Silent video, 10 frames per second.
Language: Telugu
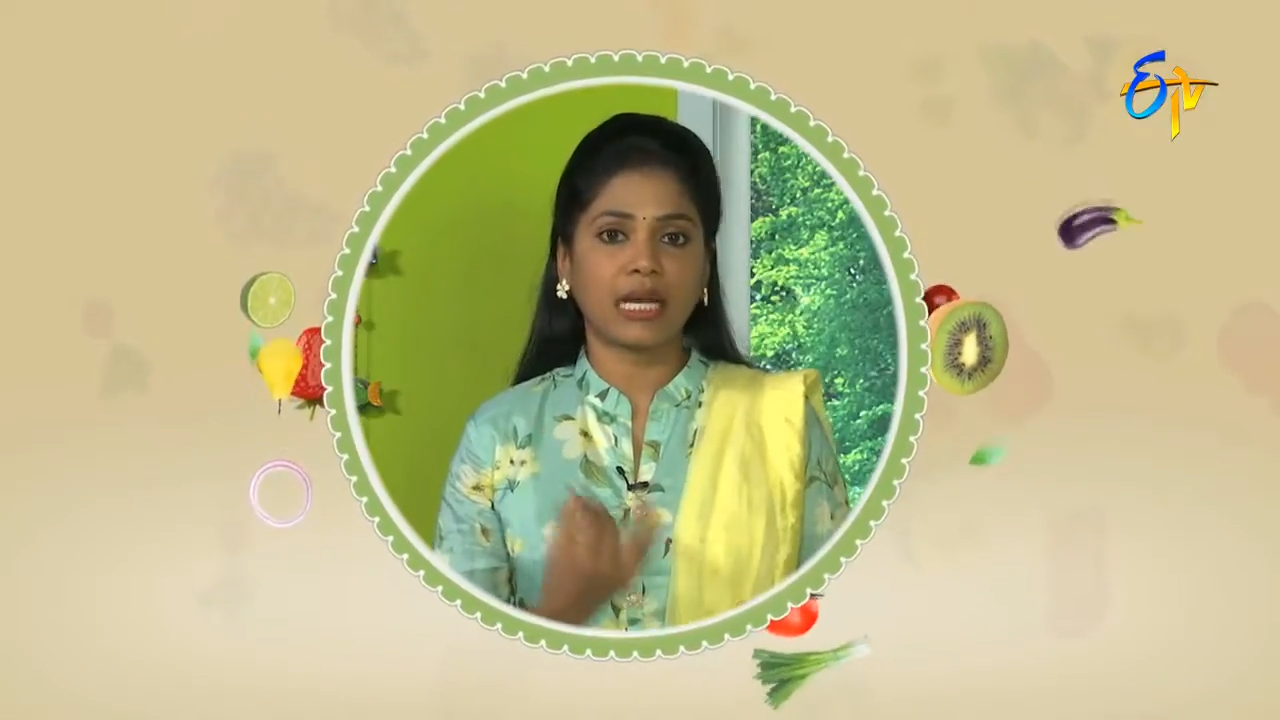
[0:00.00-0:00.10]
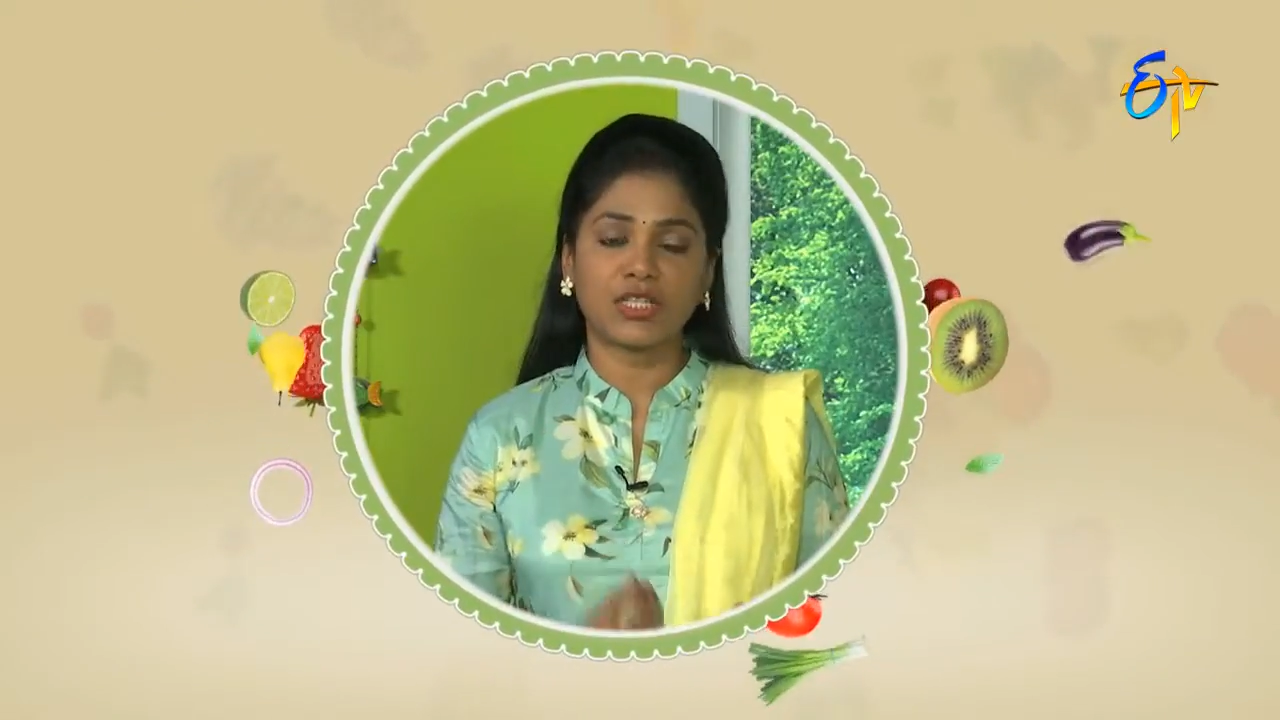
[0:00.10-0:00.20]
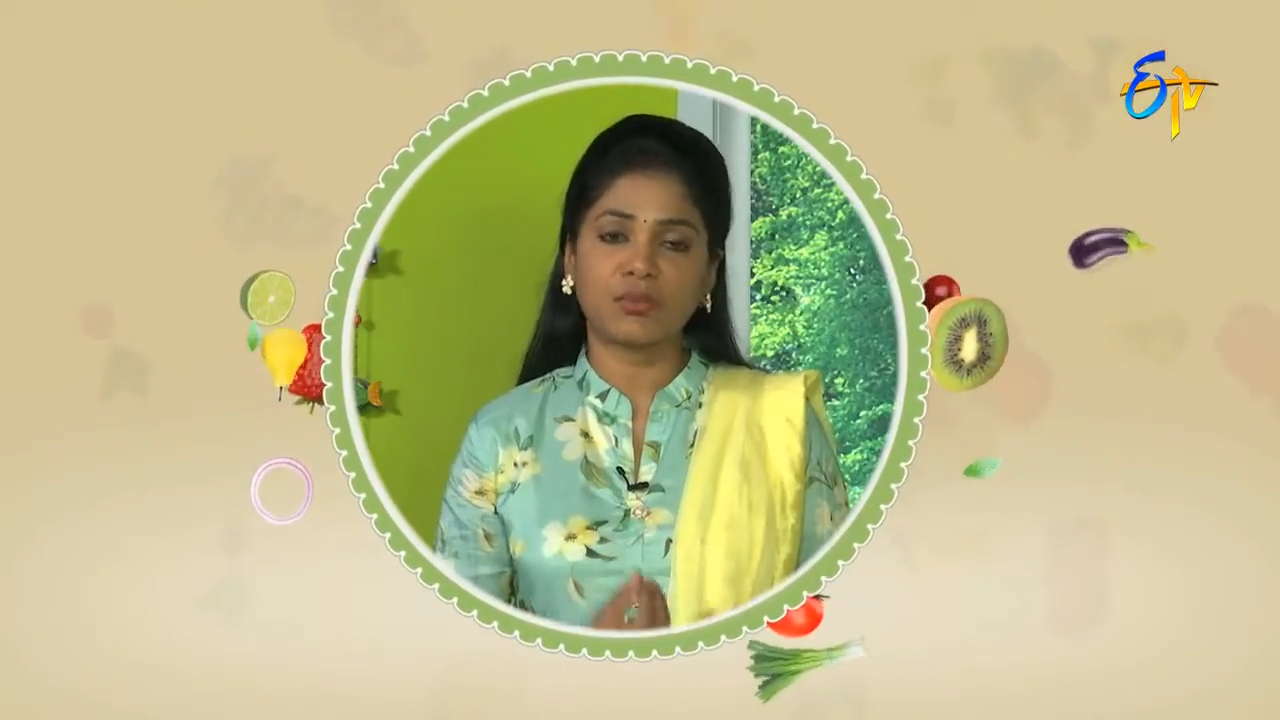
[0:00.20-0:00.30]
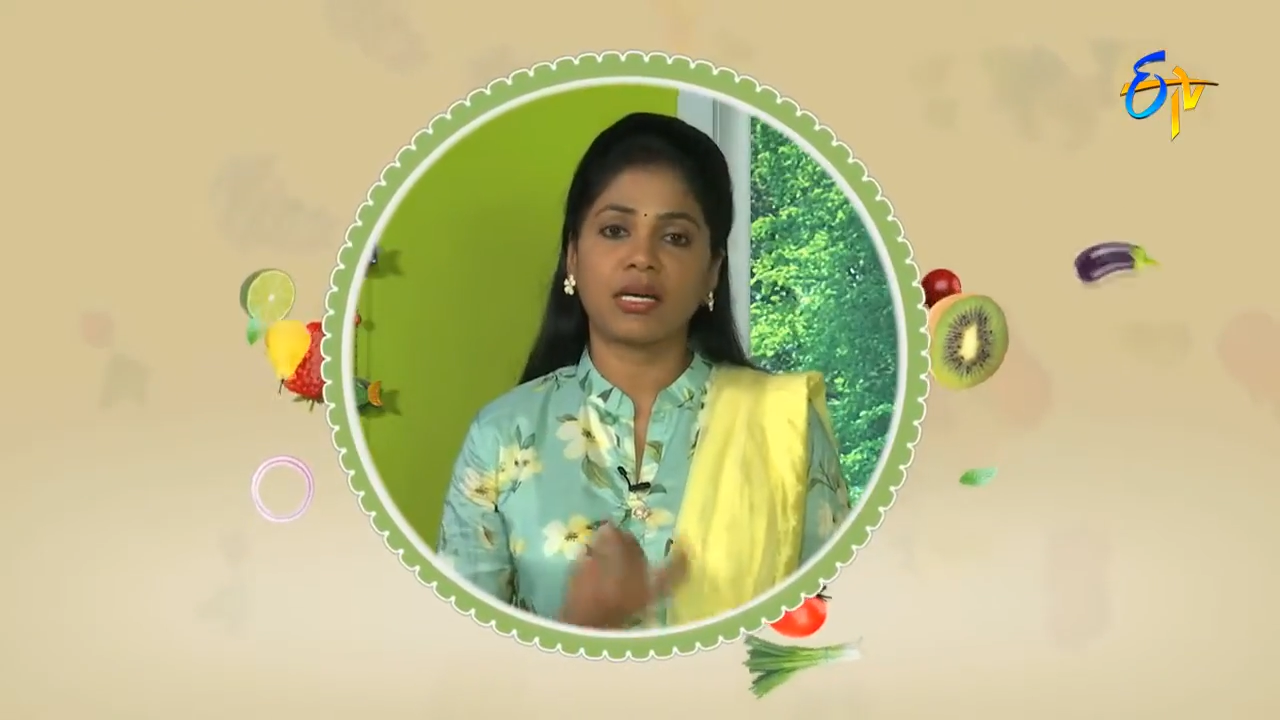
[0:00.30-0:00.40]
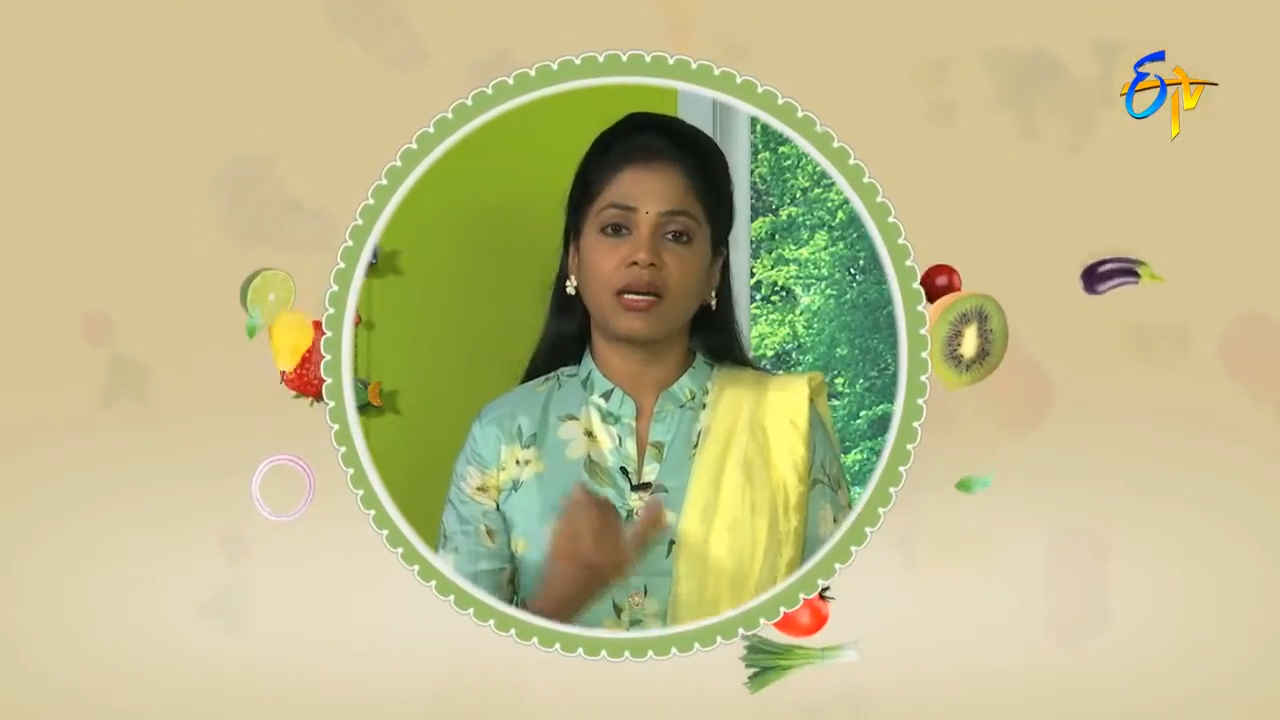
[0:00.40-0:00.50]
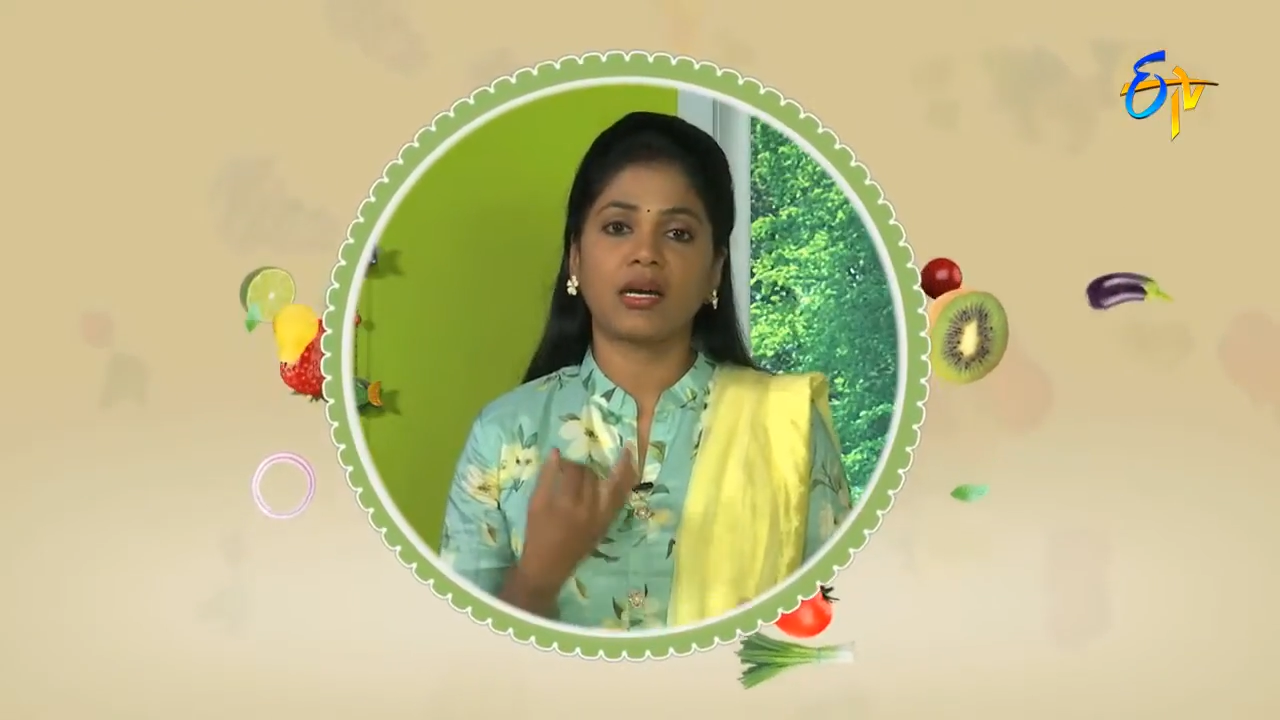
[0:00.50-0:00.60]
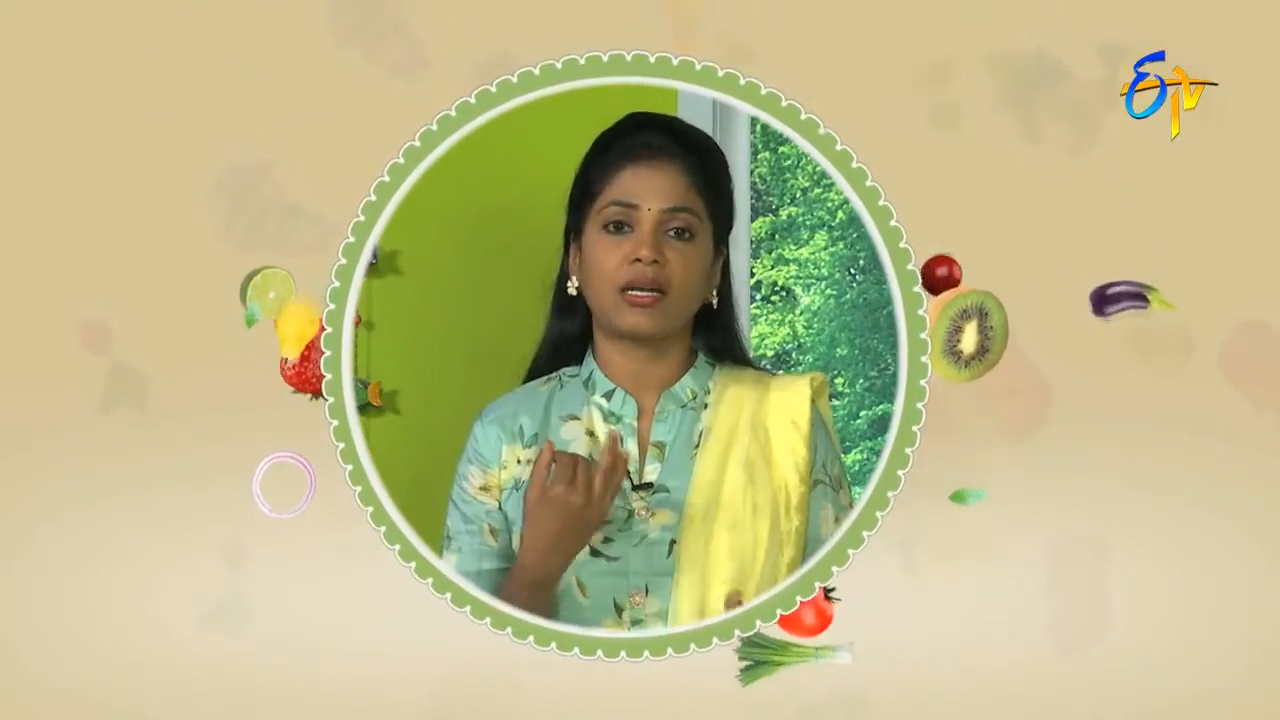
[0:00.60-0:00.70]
రాజ్మా